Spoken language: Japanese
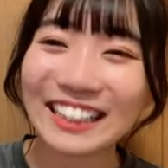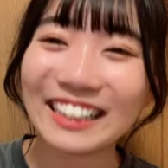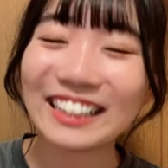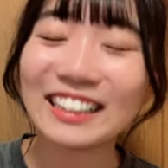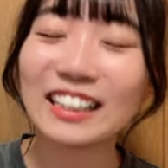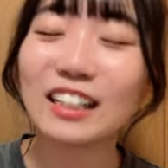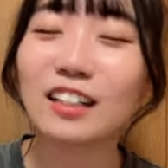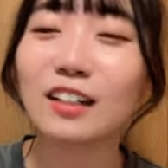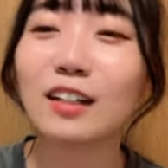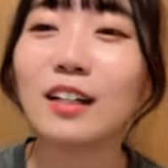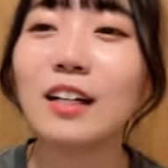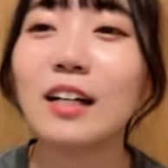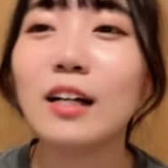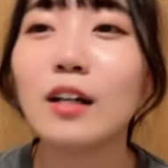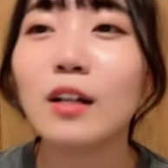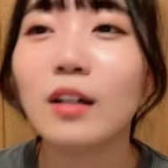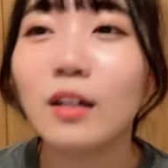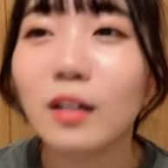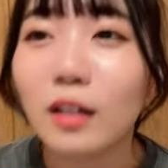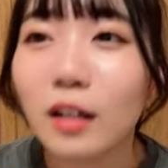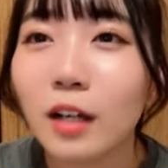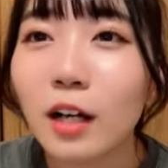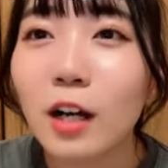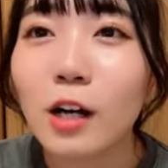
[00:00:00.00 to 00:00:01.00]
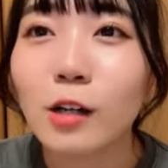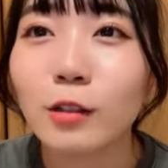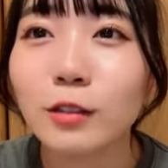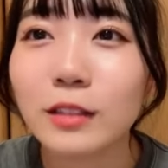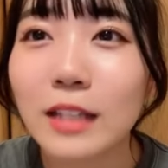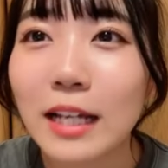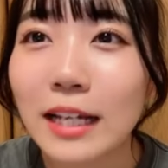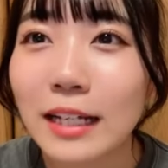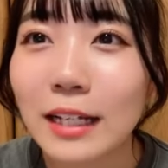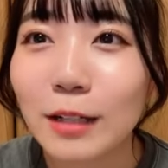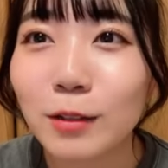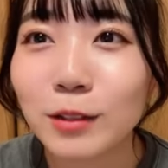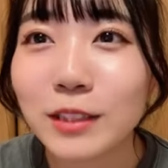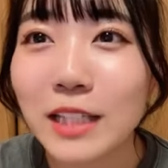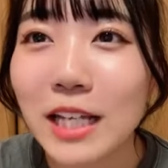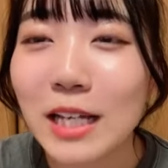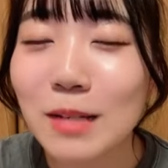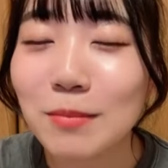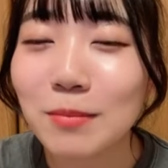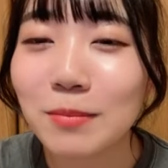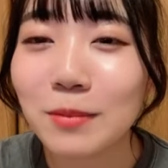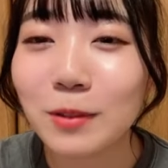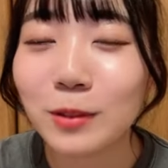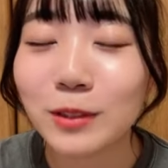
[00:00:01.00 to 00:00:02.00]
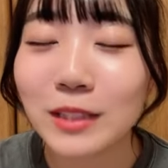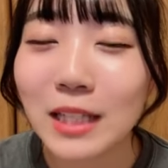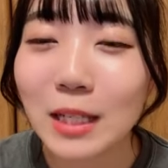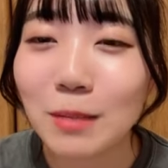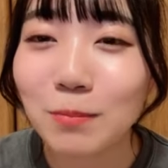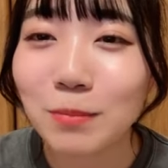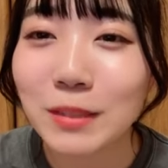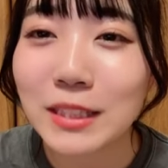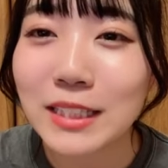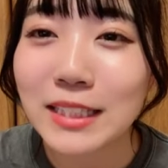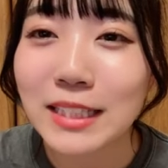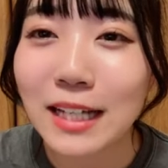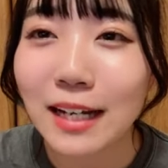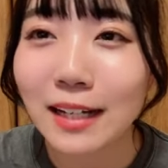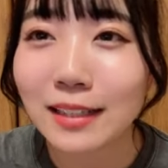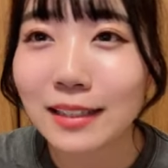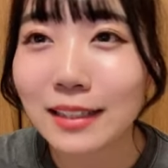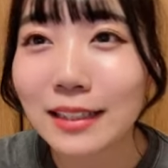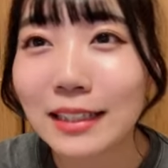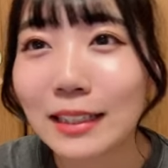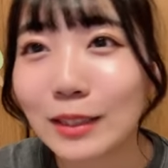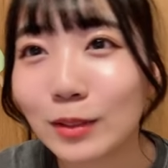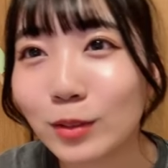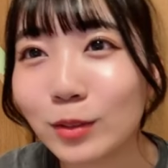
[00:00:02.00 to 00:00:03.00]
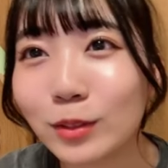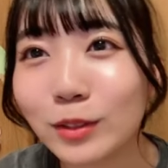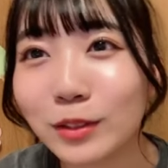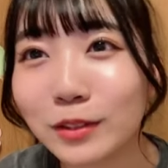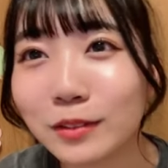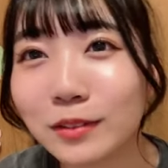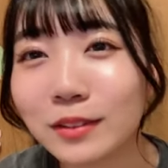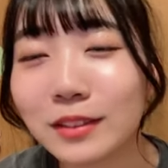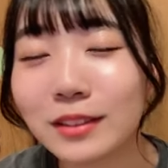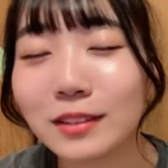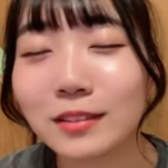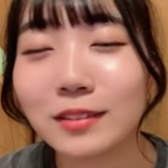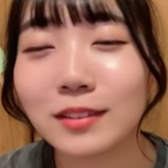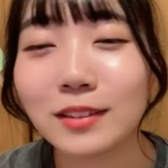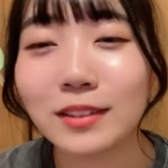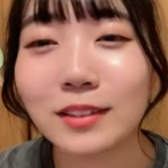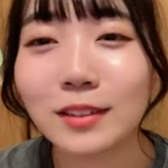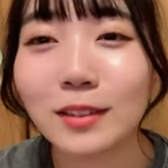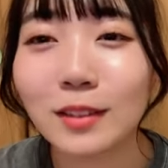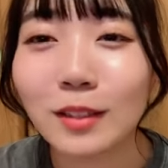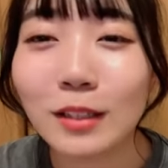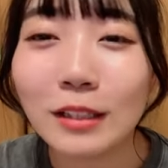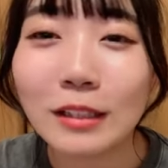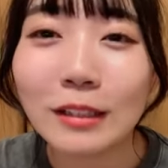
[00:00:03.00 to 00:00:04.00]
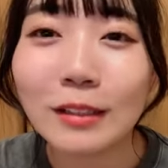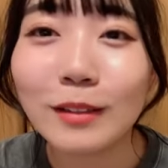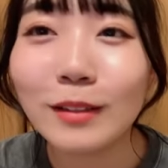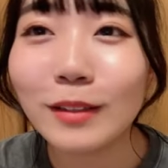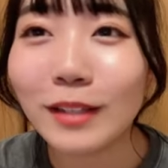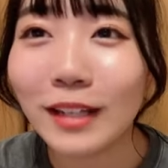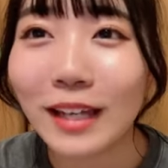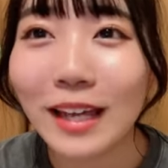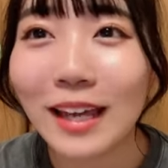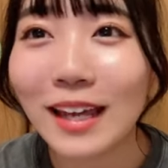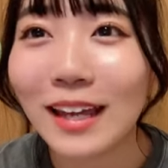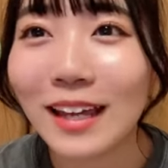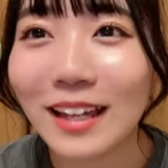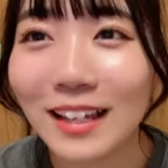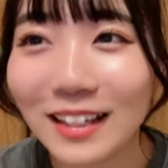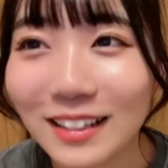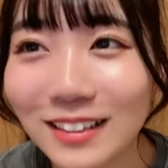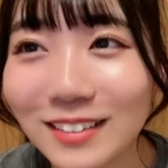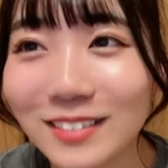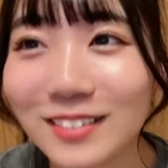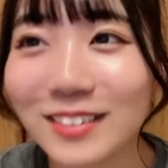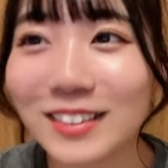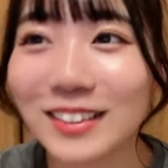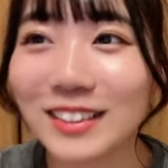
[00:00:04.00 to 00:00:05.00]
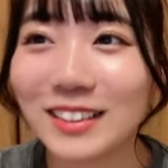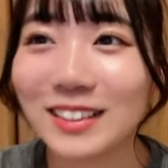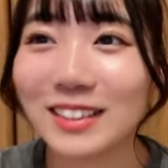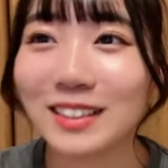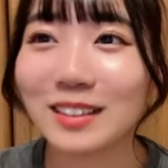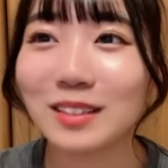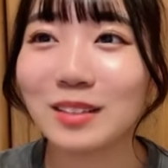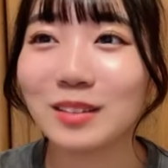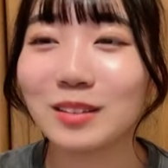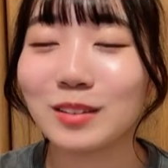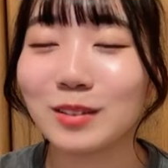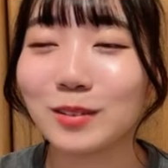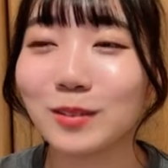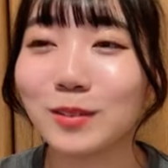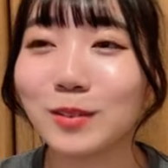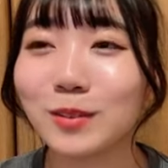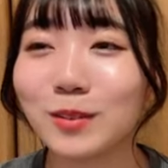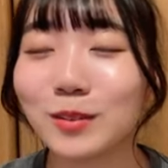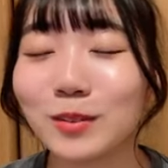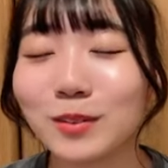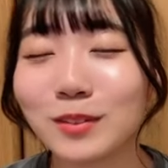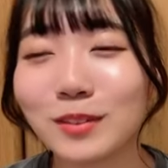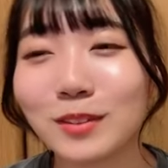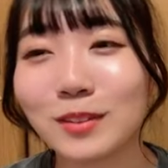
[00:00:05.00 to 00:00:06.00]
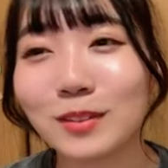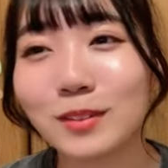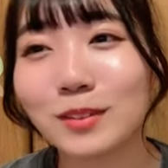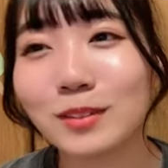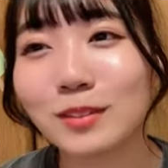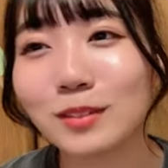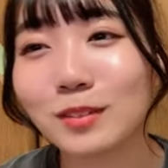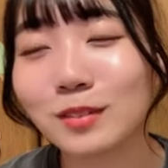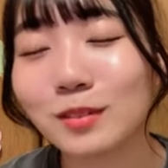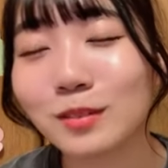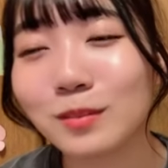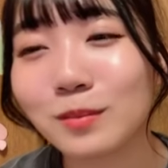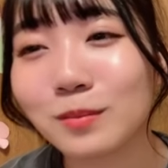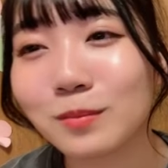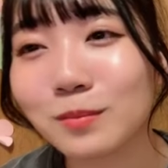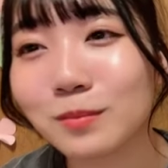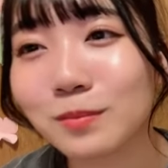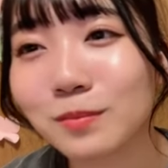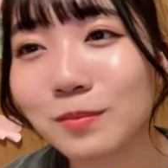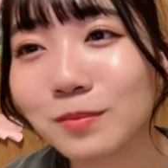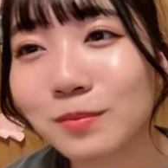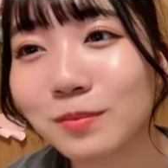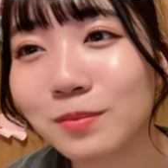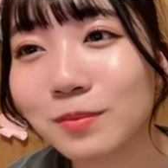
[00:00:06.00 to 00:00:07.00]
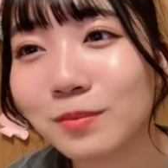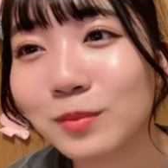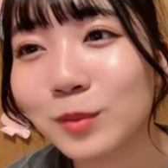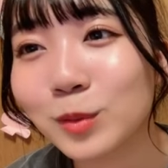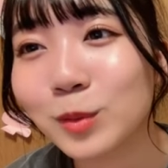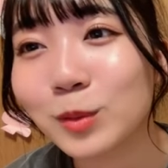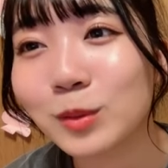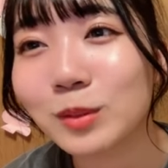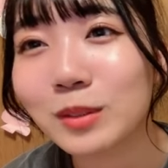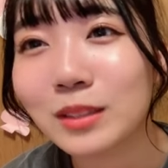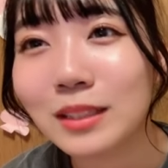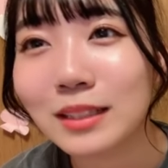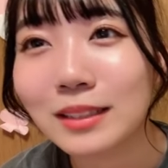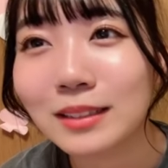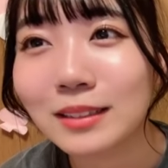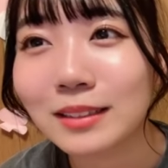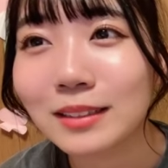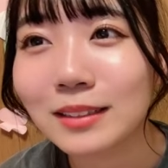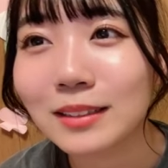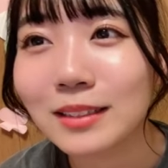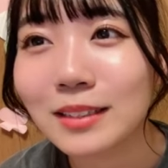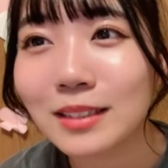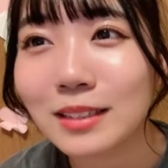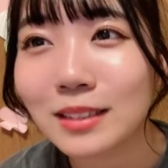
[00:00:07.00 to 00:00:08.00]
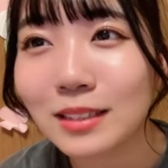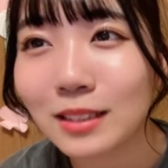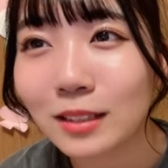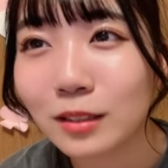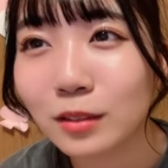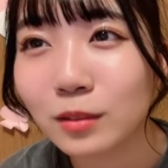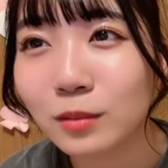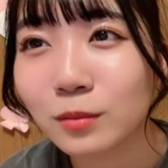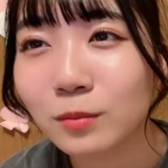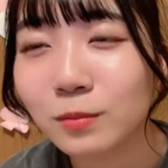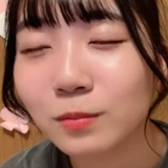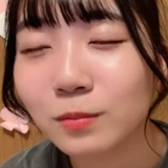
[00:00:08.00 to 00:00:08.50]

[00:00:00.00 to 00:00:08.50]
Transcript: 聞いたら「ああ抑え抑え抑えピッチャーが出てくるよ」って言って「へえ」とか言ってそうそうそうそんな感じでした